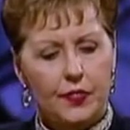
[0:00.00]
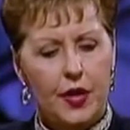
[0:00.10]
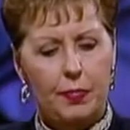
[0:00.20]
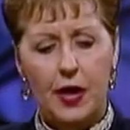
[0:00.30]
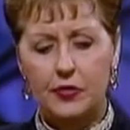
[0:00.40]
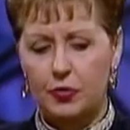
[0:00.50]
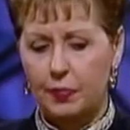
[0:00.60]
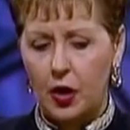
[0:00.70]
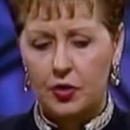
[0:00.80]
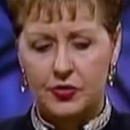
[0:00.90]

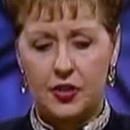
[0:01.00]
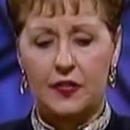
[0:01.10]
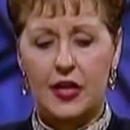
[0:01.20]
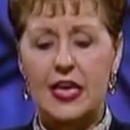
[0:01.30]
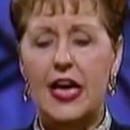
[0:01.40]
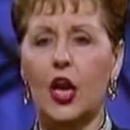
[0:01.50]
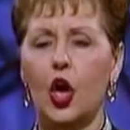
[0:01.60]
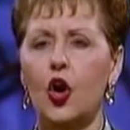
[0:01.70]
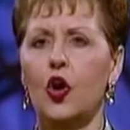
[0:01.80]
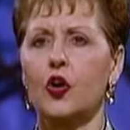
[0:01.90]
আধ্যাত্মিকভাবে
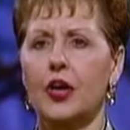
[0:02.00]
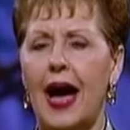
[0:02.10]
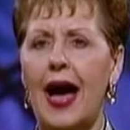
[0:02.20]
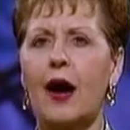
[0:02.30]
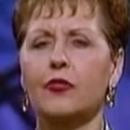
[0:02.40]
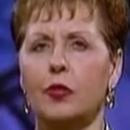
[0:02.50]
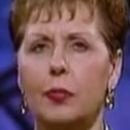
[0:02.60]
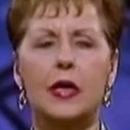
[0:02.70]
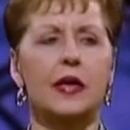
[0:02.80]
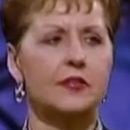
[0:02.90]
উৎসাহিত করতে হবে আর
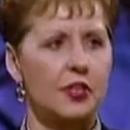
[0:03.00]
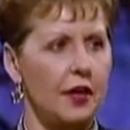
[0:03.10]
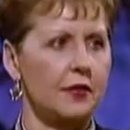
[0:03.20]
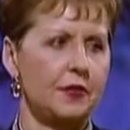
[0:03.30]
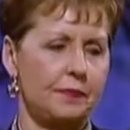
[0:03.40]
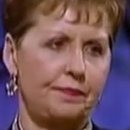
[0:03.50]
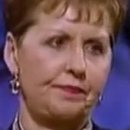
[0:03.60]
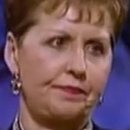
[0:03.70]
আমাদের অবশ্যই